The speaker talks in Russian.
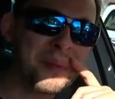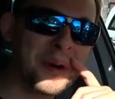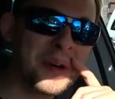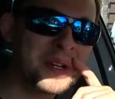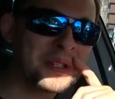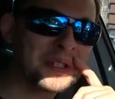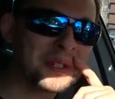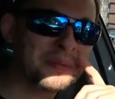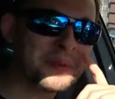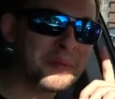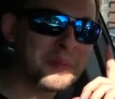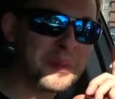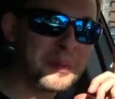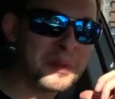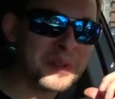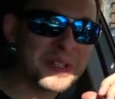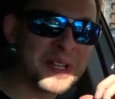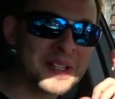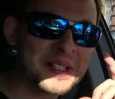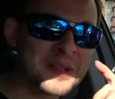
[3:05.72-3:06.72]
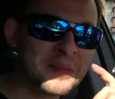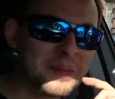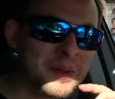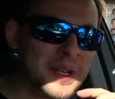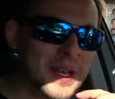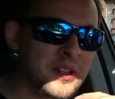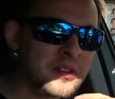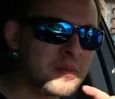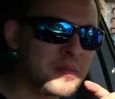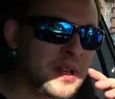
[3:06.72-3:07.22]
Чтобы попытаться
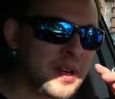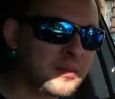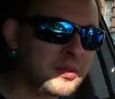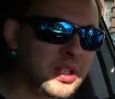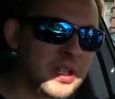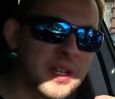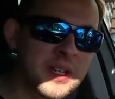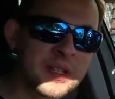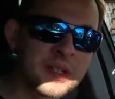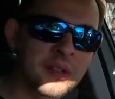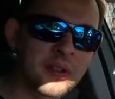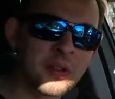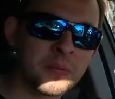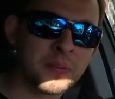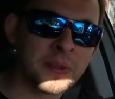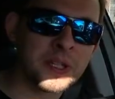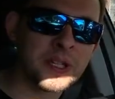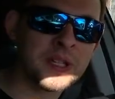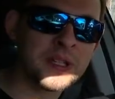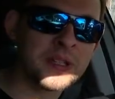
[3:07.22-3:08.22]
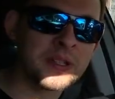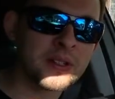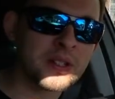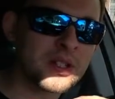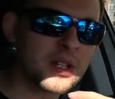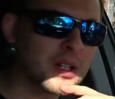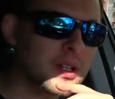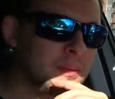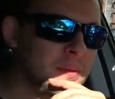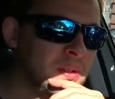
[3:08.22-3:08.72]
понять, у меня вообще есть такой пакетик с
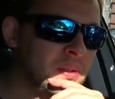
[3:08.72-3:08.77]
чеками,